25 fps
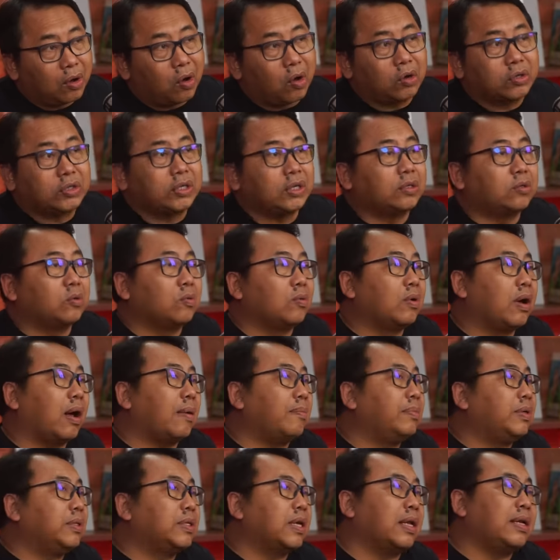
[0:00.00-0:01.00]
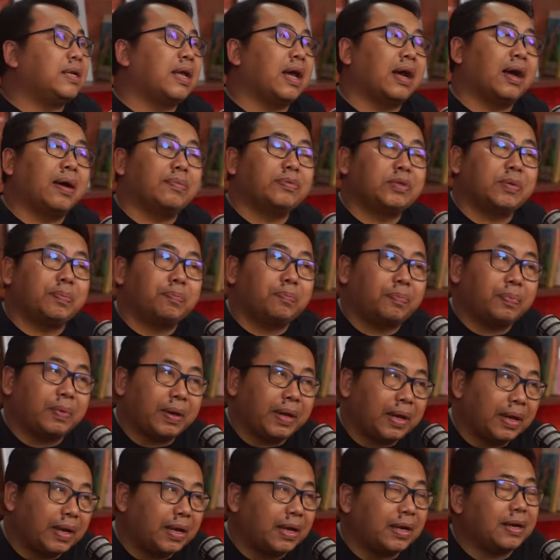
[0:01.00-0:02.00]
Hoax itu nggak bisa dianggap
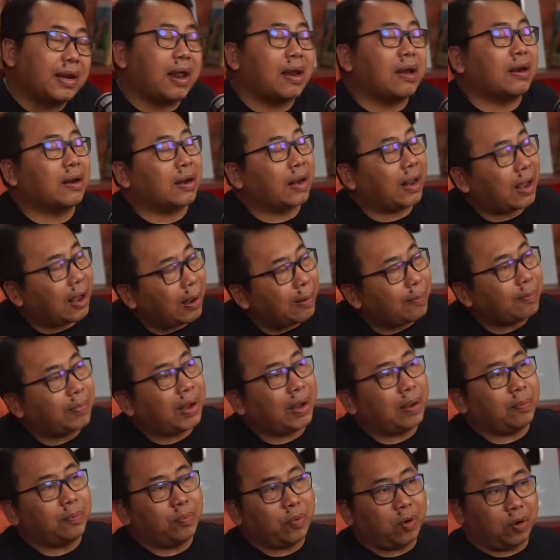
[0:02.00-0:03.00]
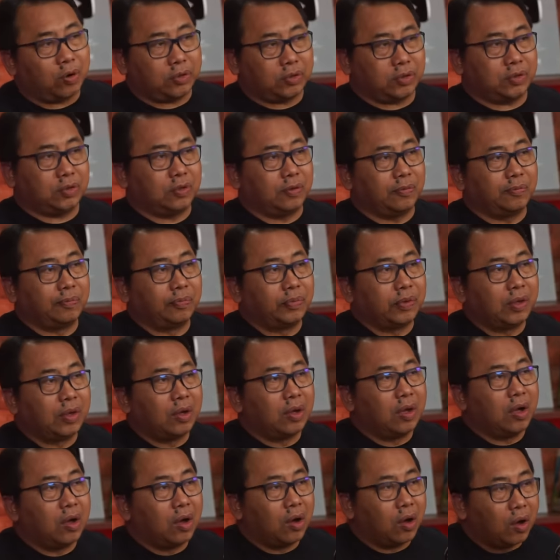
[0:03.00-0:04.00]
sepele dan remeh, bos.
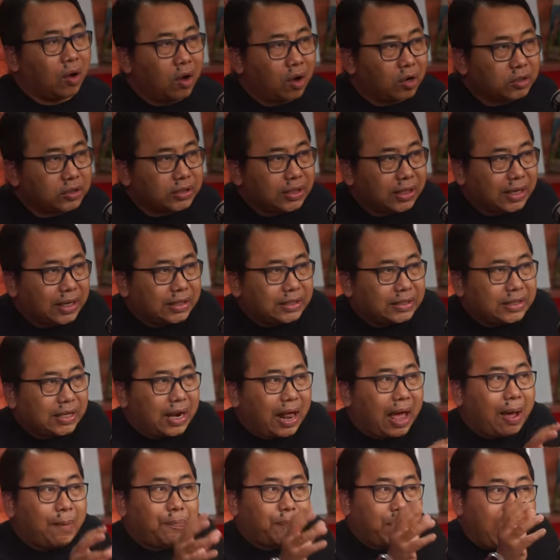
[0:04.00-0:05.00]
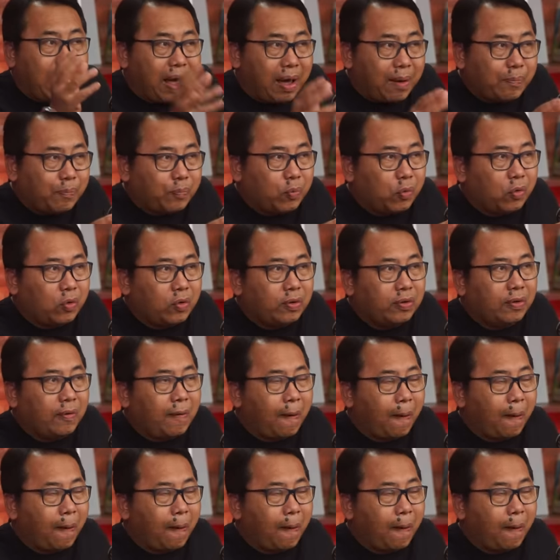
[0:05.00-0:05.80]
Hoax sekecil apapun